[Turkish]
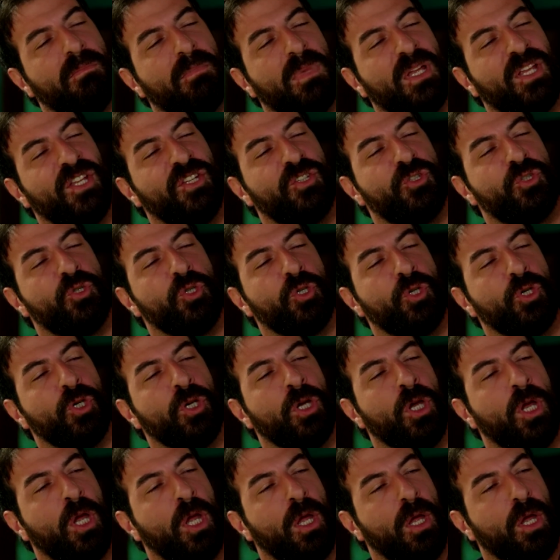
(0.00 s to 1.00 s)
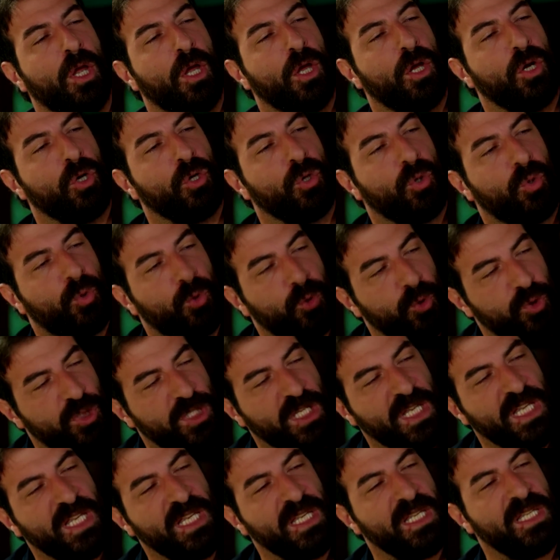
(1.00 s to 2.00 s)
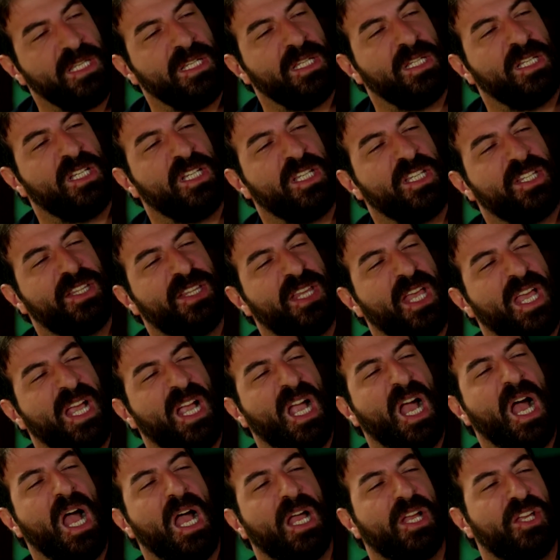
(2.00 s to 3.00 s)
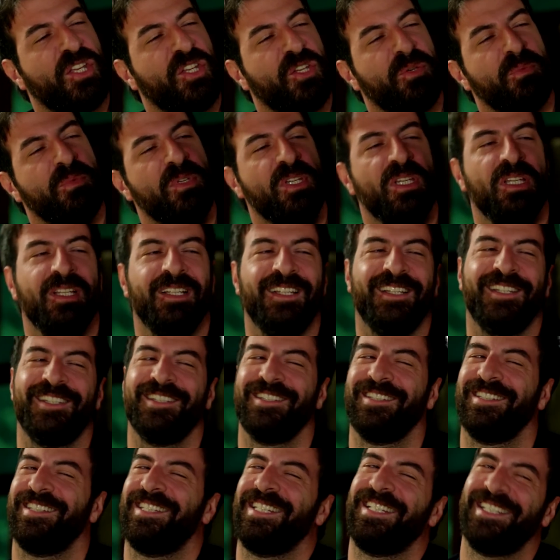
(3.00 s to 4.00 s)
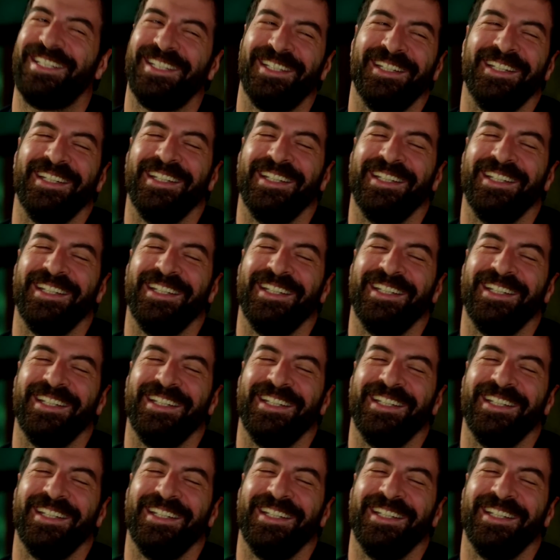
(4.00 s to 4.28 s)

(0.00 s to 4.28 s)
Ben çünkü Kuzey'in tek hakimi Yıldız'dır.